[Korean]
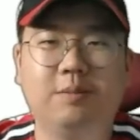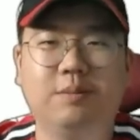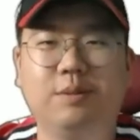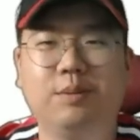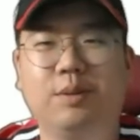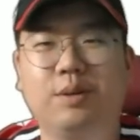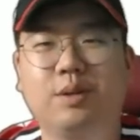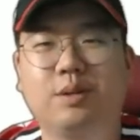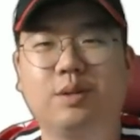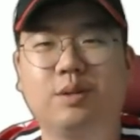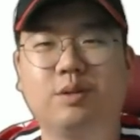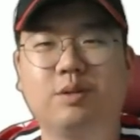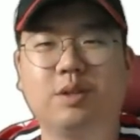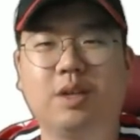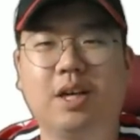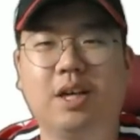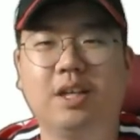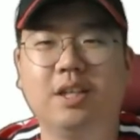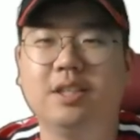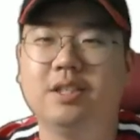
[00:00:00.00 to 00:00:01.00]
문보경
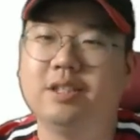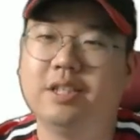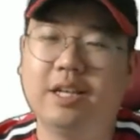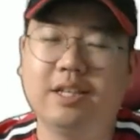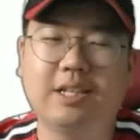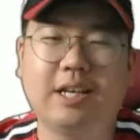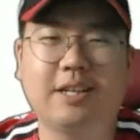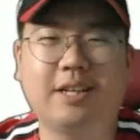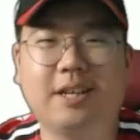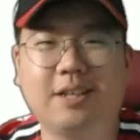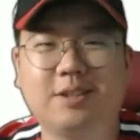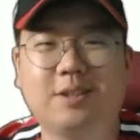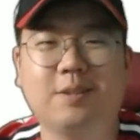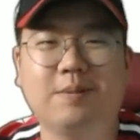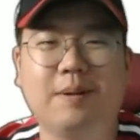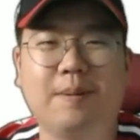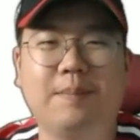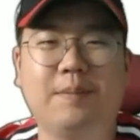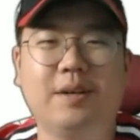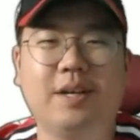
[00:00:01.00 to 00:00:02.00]
선수가 내 4타점
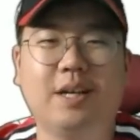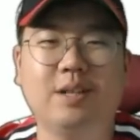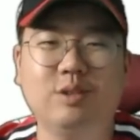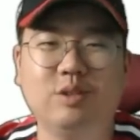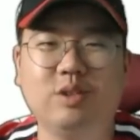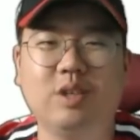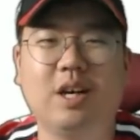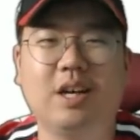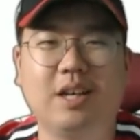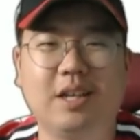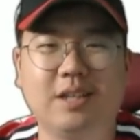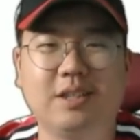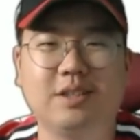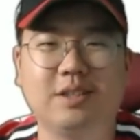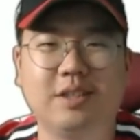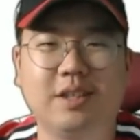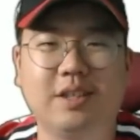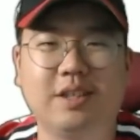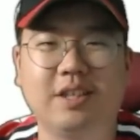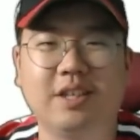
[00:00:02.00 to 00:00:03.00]
한번 한 줄
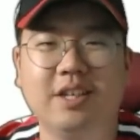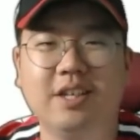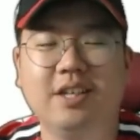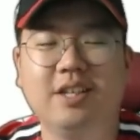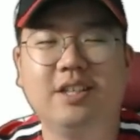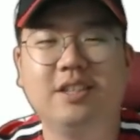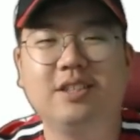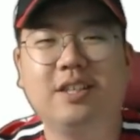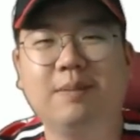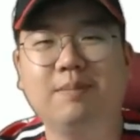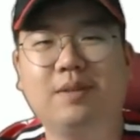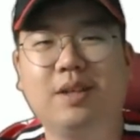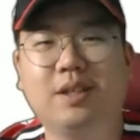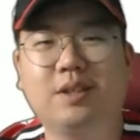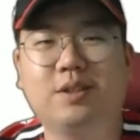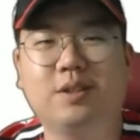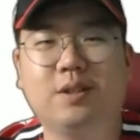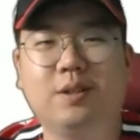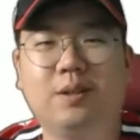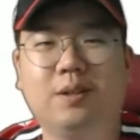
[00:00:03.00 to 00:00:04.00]
알았는데
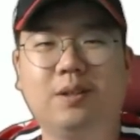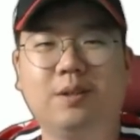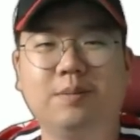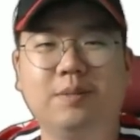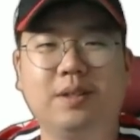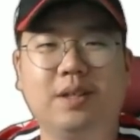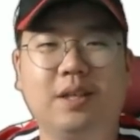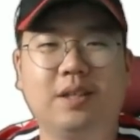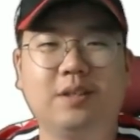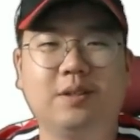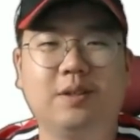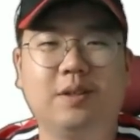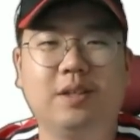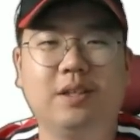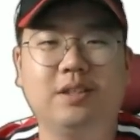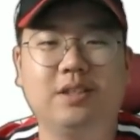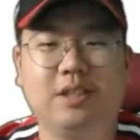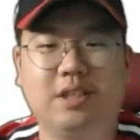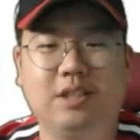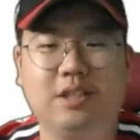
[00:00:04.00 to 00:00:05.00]
3타점이라는 거에
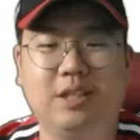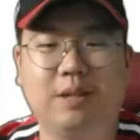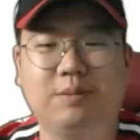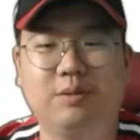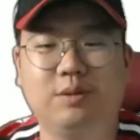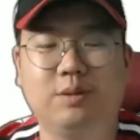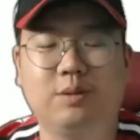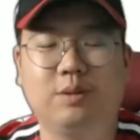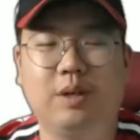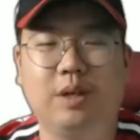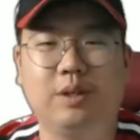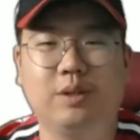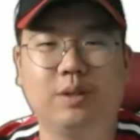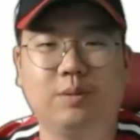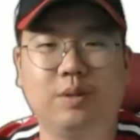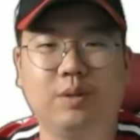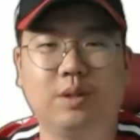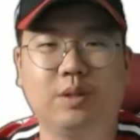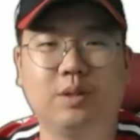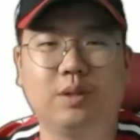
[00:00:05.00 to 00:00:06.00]
이제 기자분들과
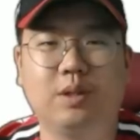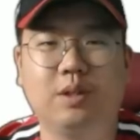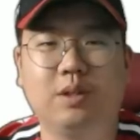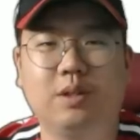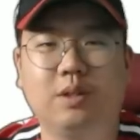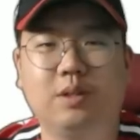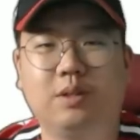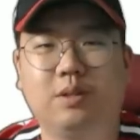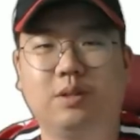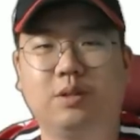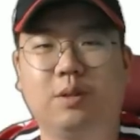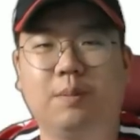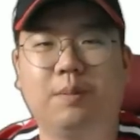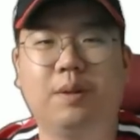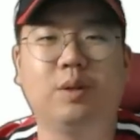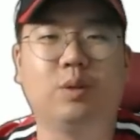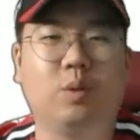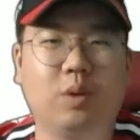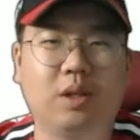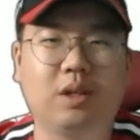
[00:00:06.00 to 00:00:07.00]
인터뷰에서 어,
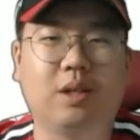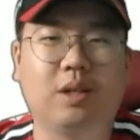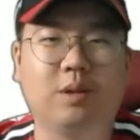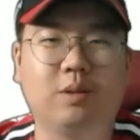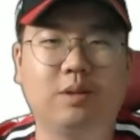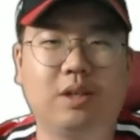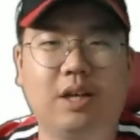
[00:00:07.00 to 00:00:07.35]
정말 놀랐다고.